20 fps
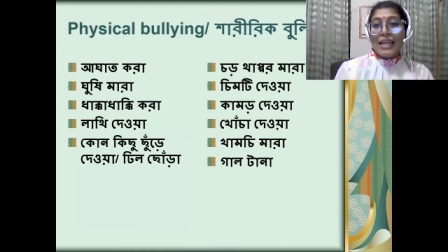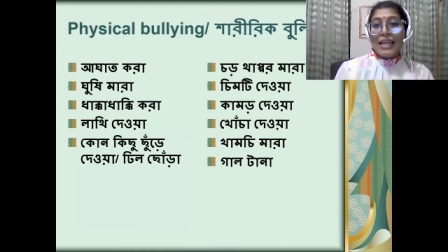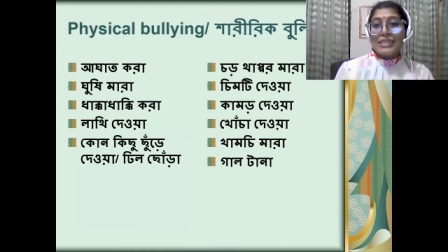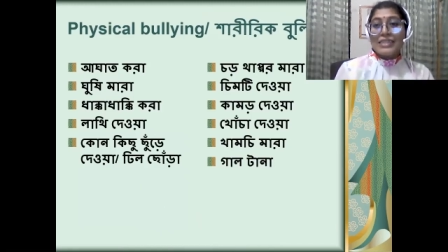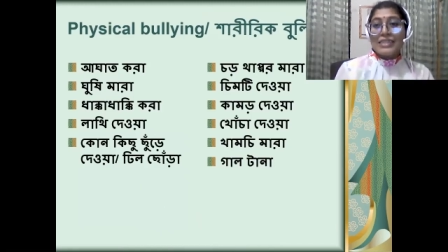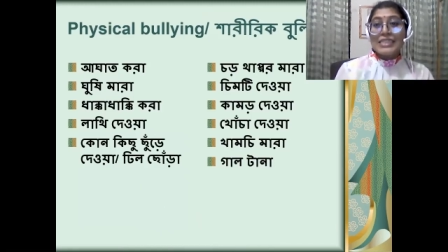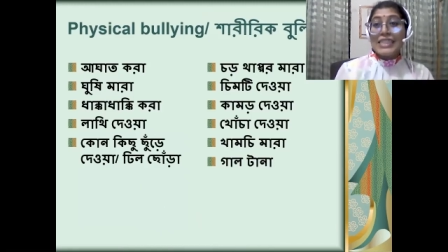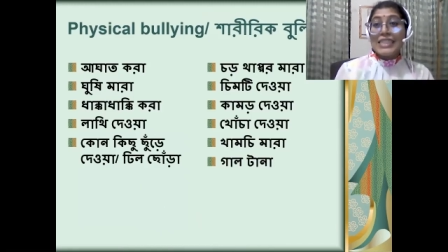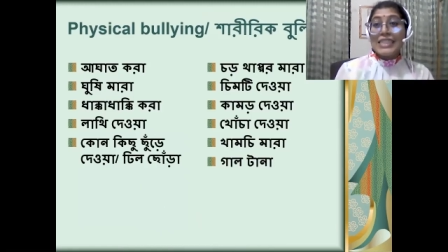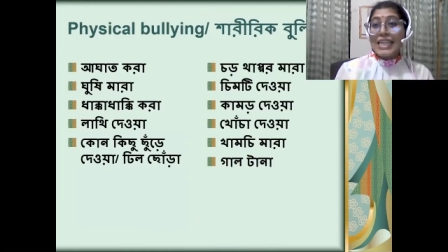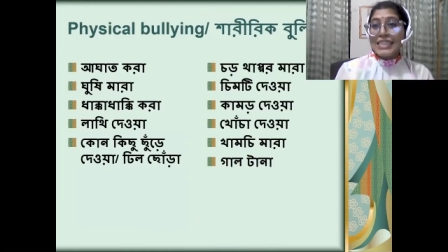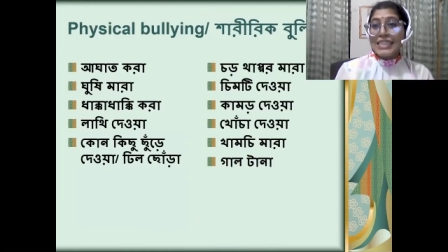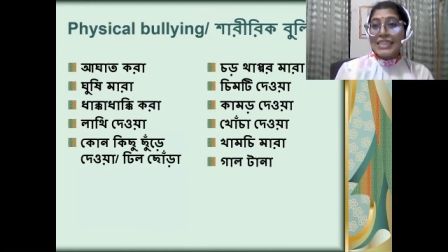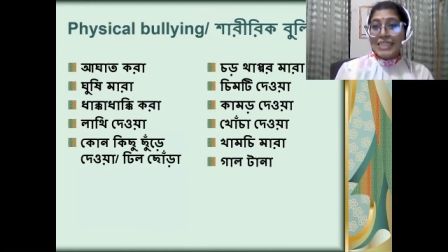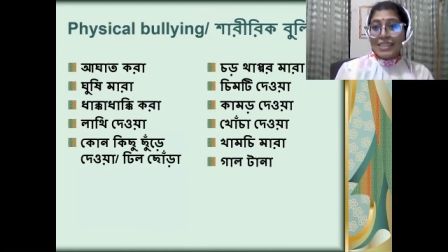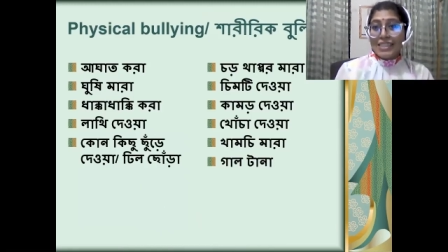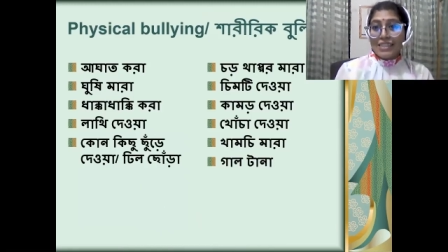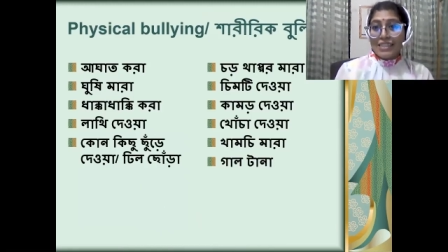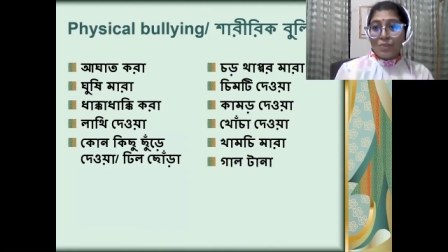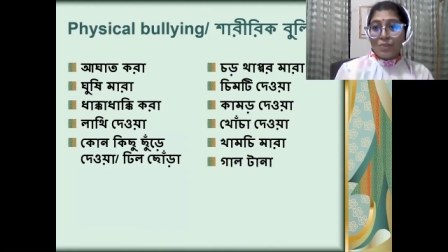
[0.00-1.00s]

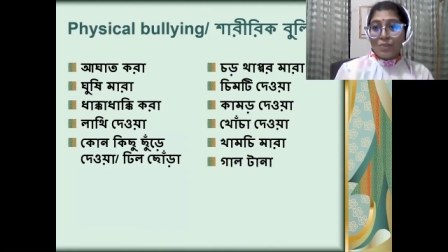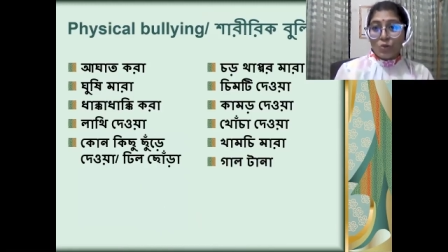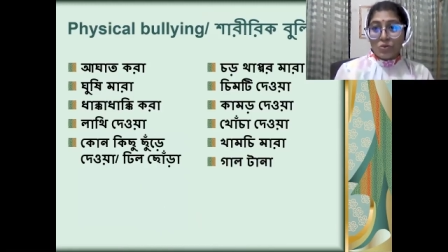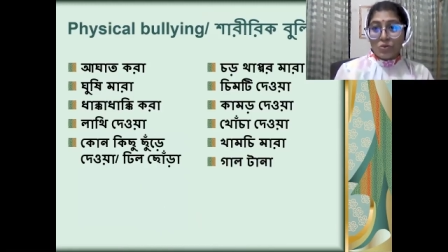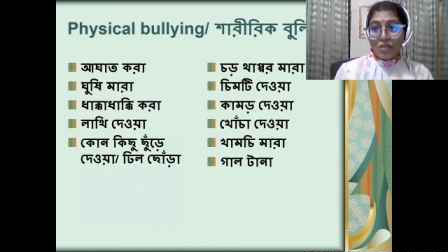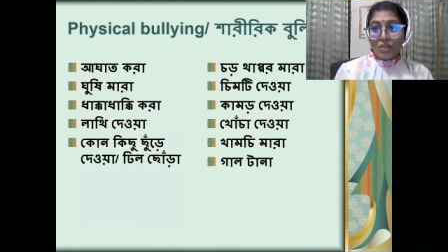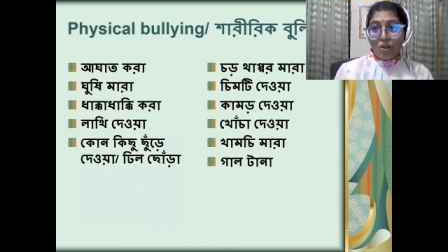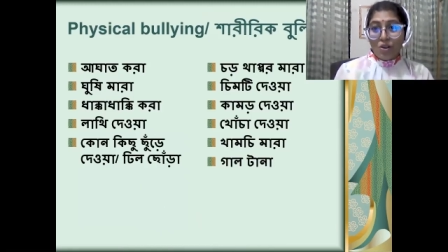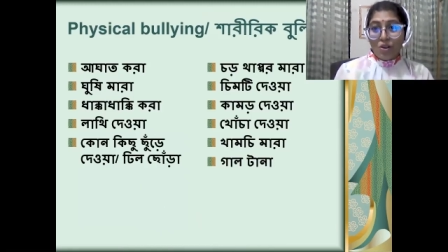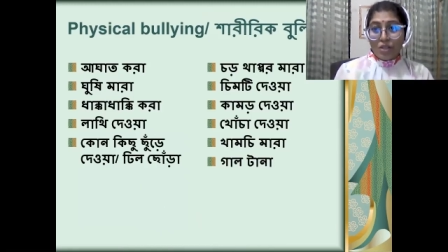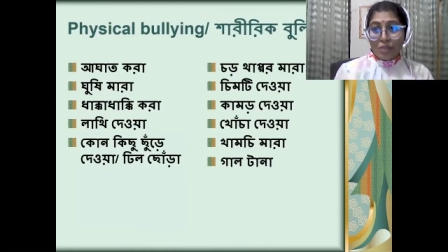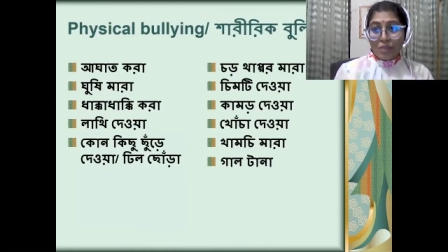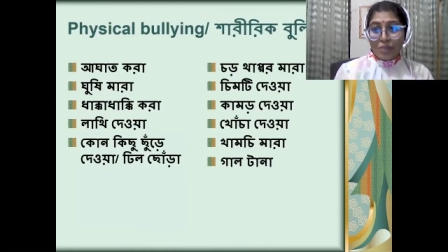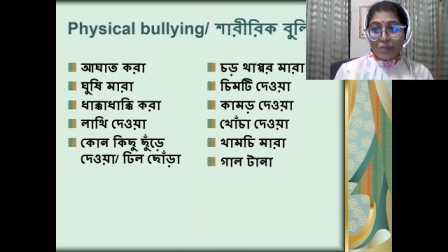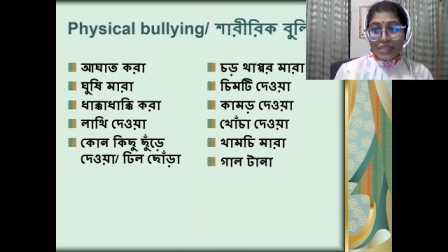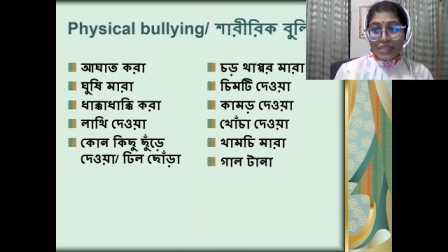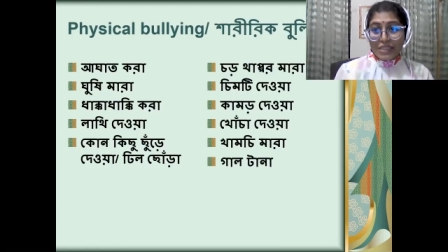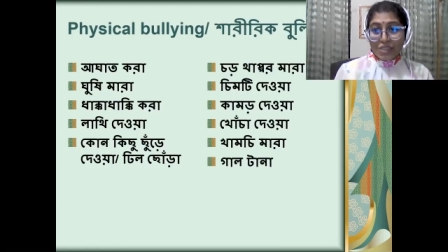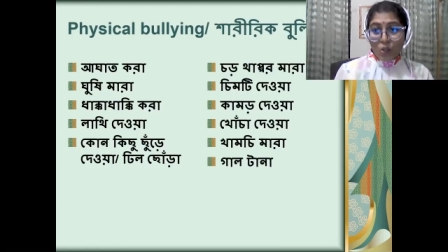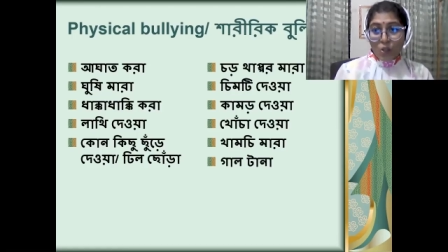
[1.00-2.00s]
টিনেজারদের মধ্যে অনেক
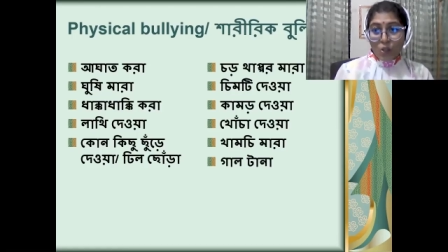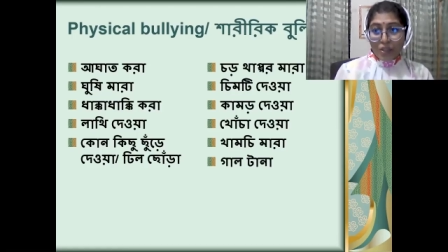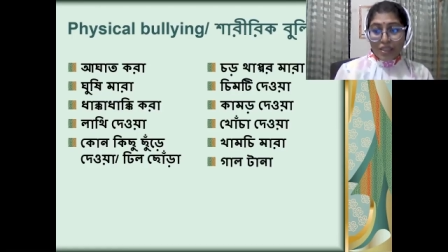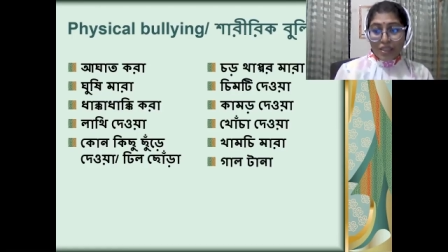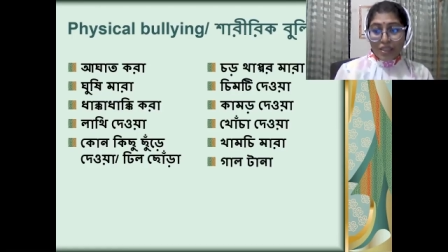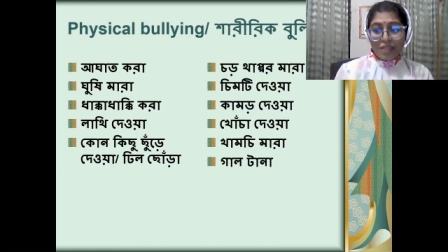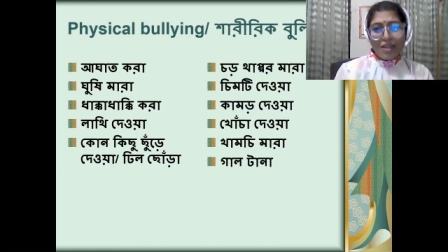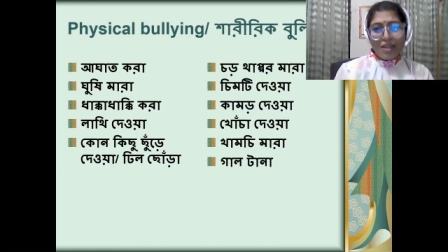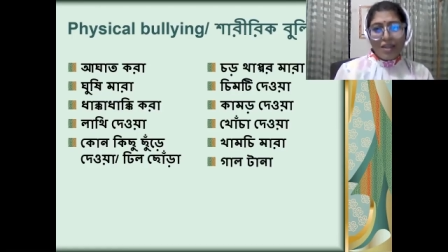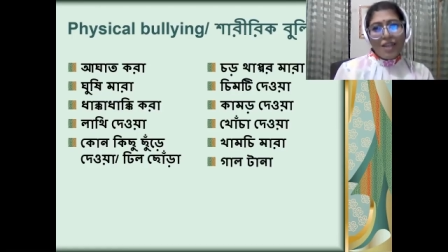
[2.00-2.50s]
বেশি ঘটে